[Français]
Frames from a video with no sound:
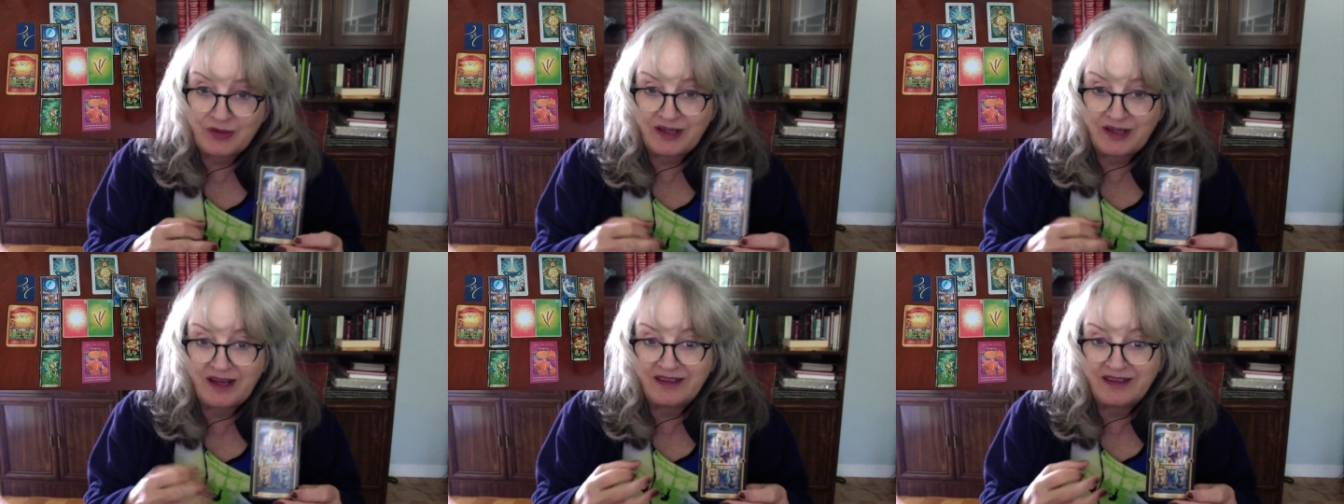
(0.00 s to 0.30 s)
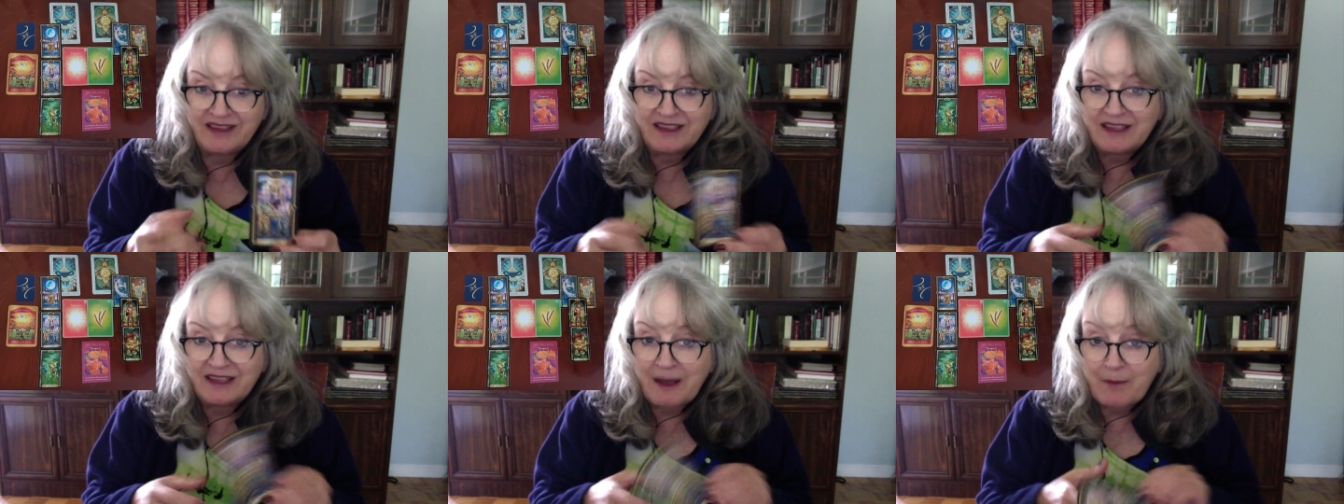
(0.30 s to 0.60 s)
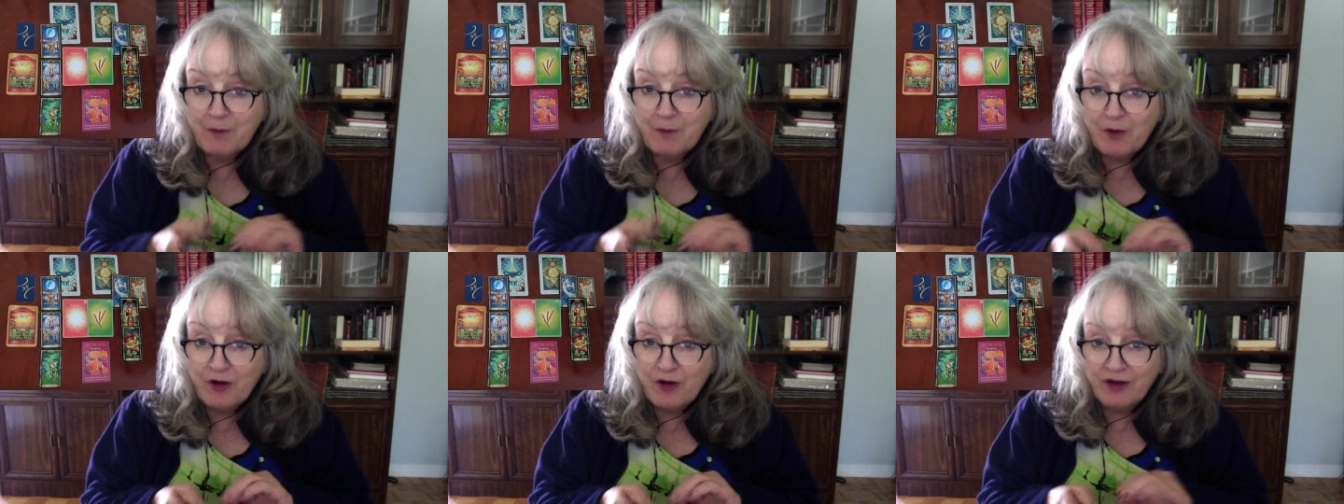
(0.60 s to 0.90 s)
en n'étant
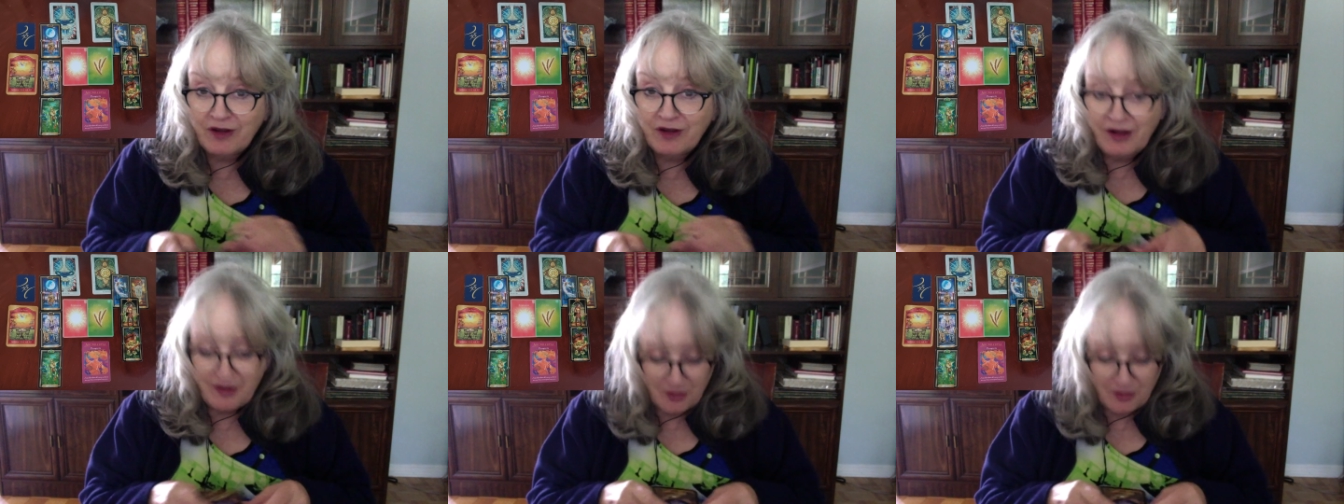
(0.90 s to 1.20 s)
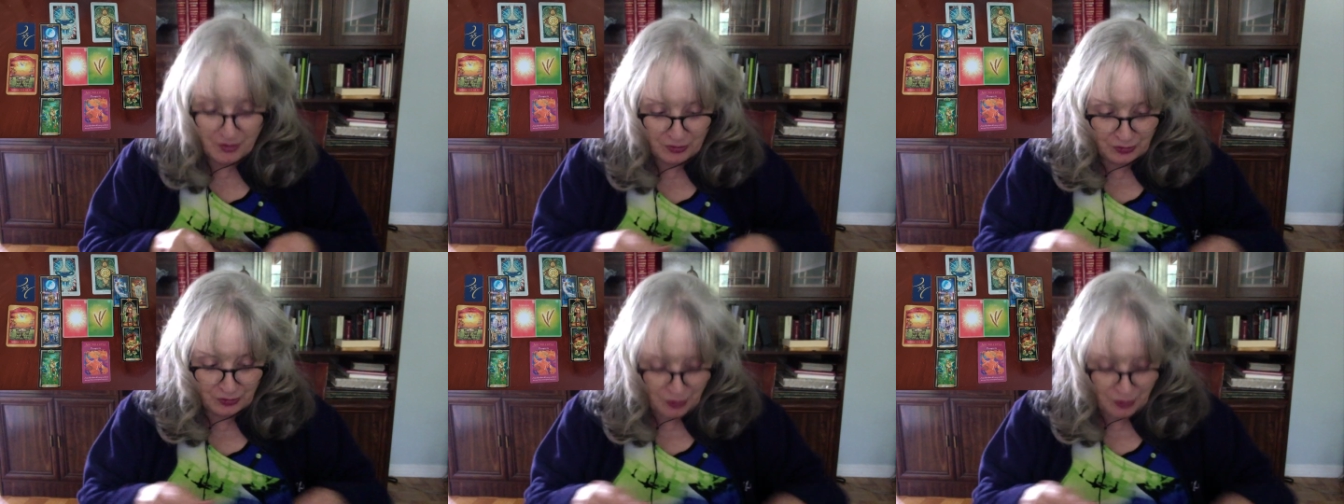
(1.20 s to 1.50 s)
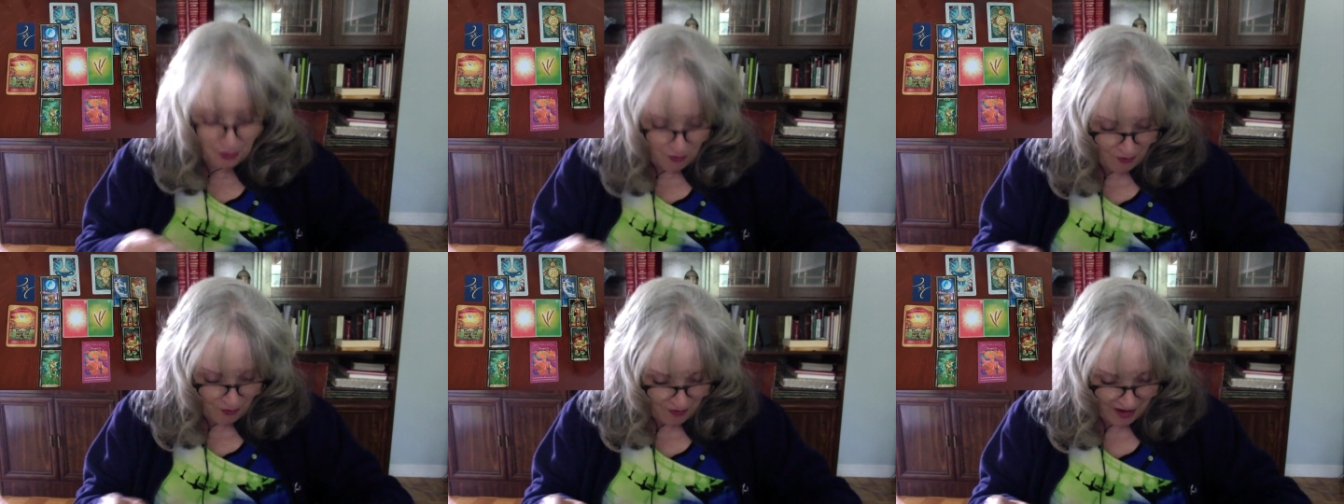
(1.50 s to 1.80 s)
pas
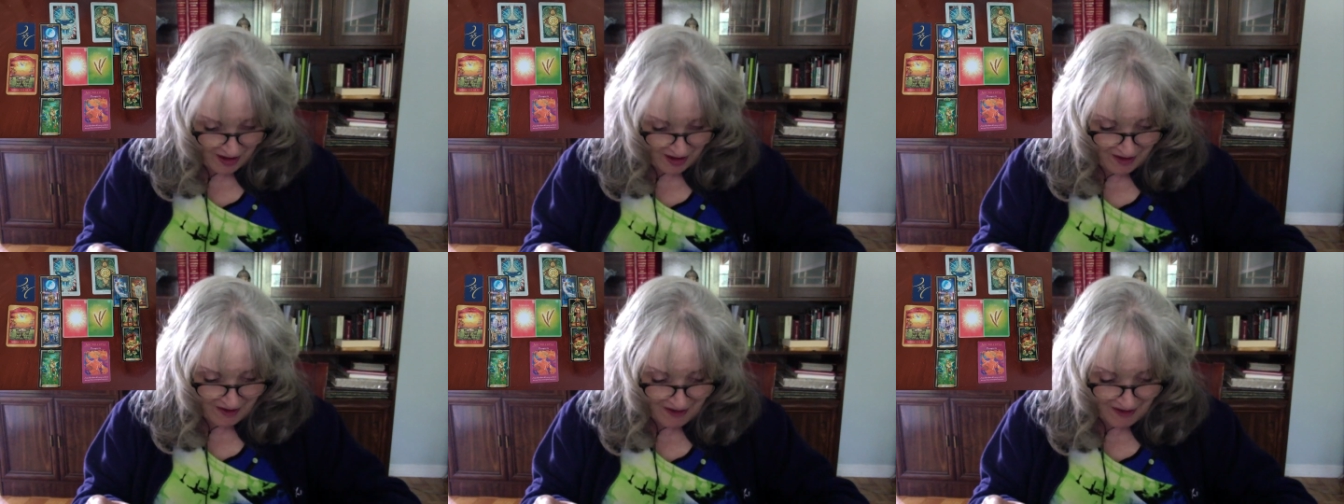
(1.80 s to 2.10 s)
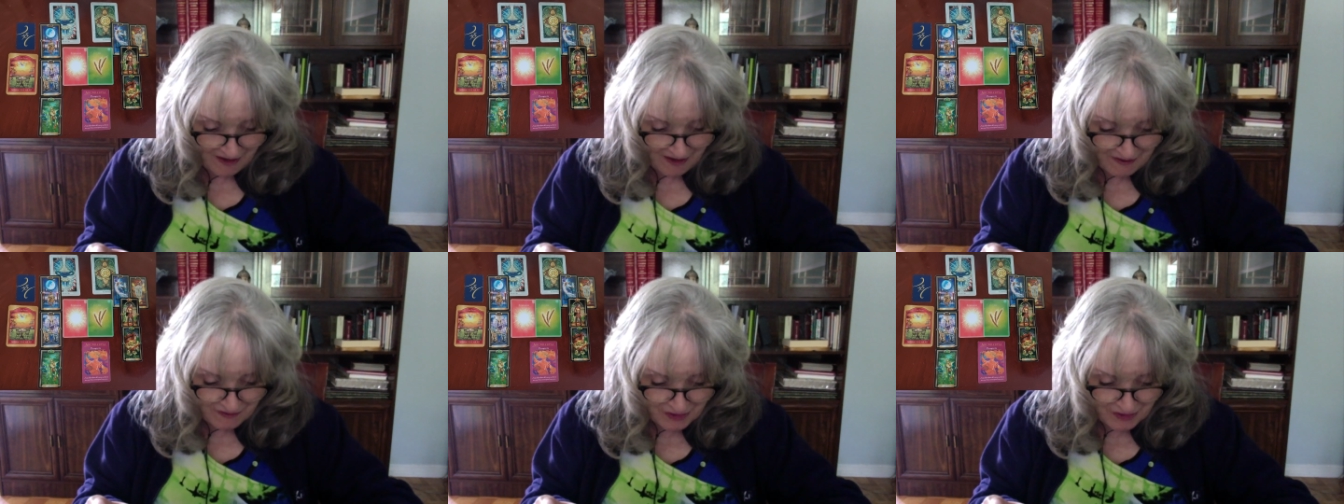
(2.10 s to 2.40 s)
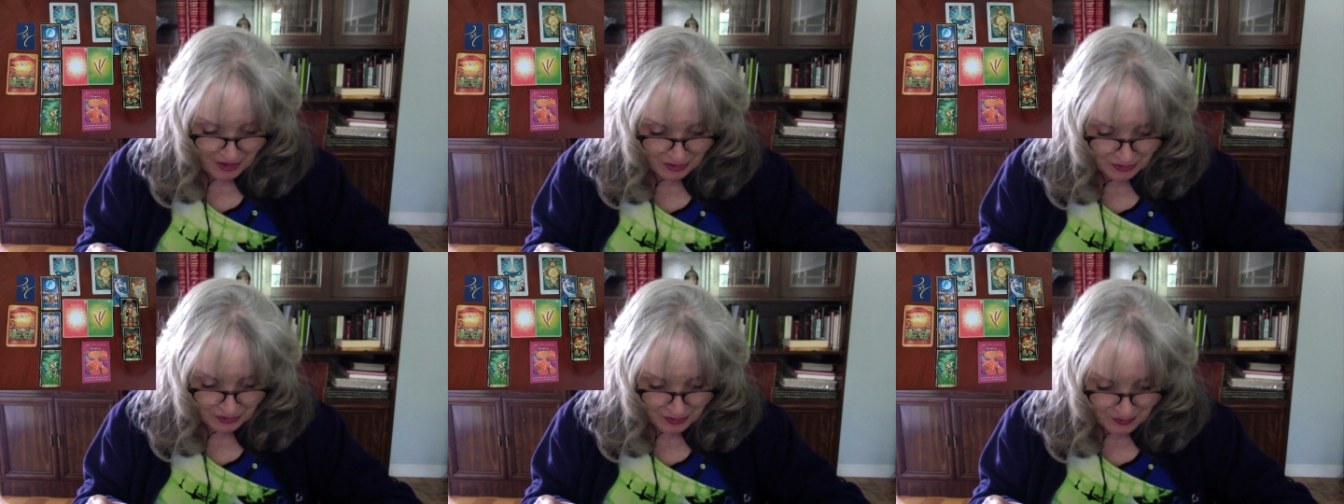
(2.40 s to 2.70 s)
trop à, à fleur
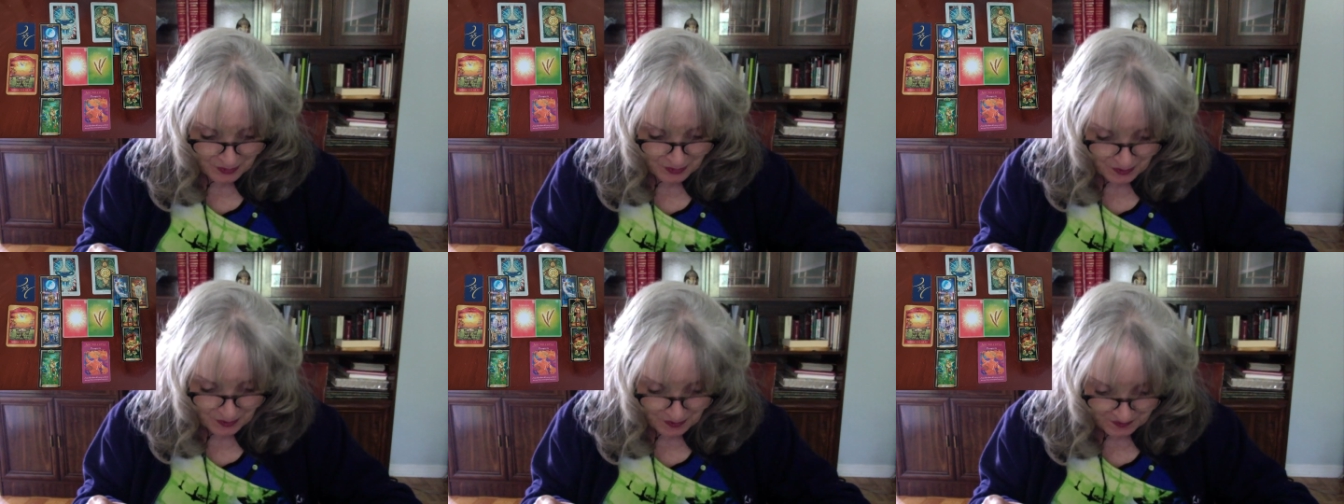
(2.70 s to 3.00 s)
de peau.